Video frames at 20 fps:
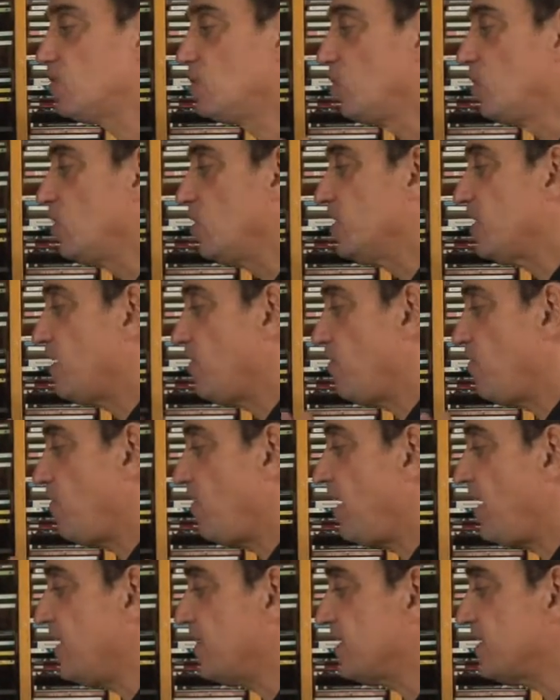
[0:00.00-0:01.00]
toda
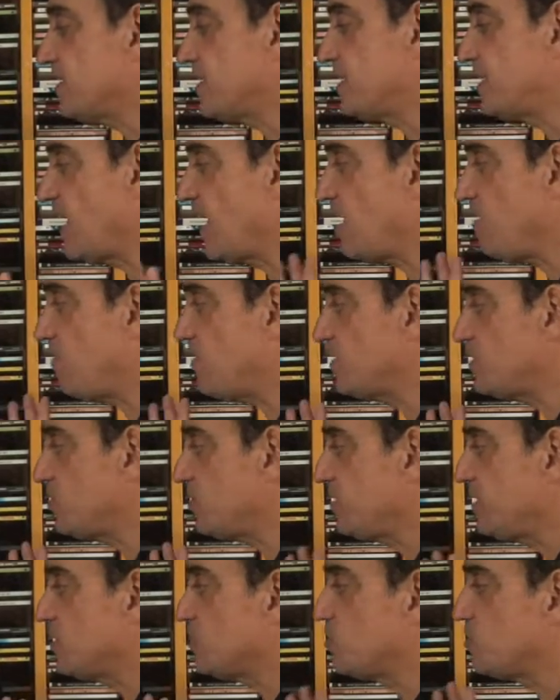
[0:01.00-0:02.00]
feita sem
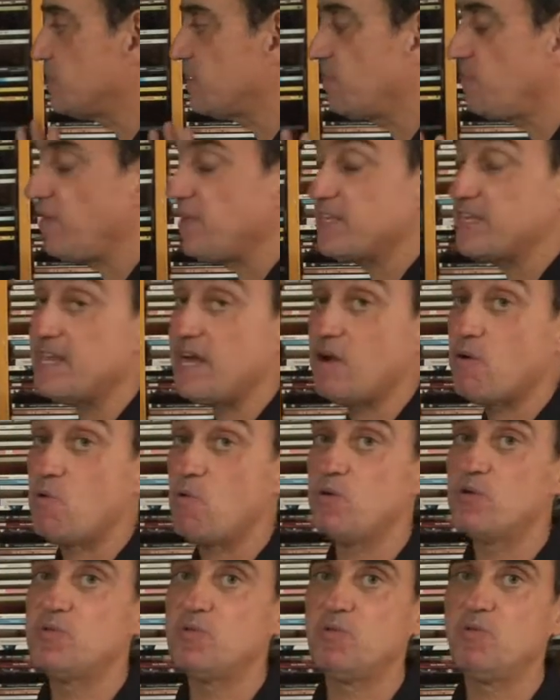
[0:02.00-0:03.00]
invencionismo, toda feita na
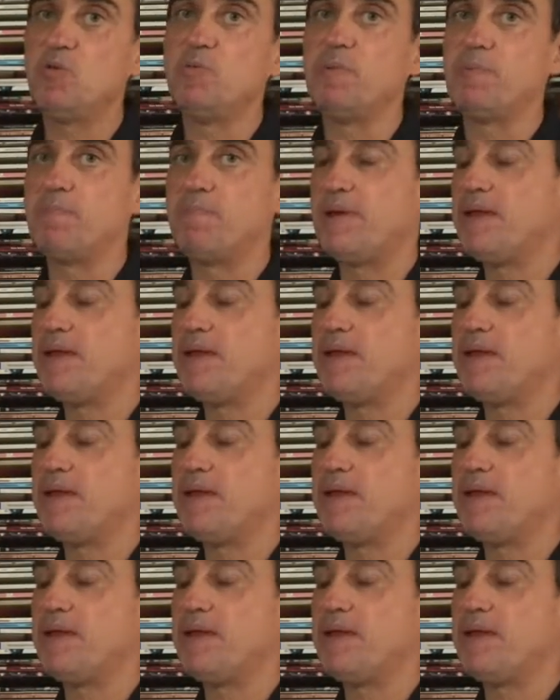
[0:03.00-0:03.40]
cor do clube,